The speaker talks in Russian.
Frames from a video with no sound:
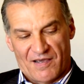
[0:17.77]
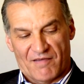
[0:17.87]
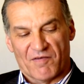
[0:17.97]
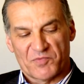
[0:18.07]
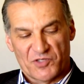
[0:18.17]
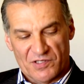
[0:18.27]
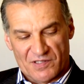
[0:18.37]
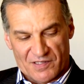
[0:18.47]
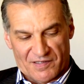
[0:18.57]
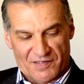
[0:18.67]

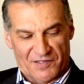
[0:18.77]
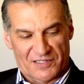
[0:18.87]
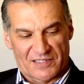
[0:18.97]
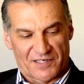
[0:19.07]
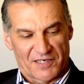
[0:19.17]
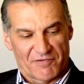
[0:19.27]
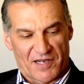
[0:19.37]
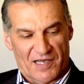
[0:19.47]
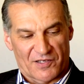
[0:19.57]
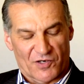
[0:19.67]
вообще-то, если
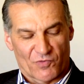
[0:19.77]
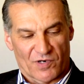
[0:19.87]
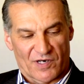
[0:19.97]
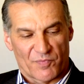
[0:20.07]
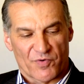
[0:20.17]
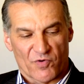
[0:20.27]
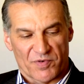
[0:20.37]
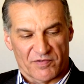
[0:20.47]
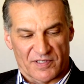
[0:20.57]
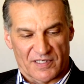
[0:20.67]
говоря о Нагорной
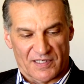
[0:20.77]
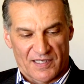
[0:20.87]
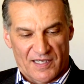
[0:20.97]
проповеди,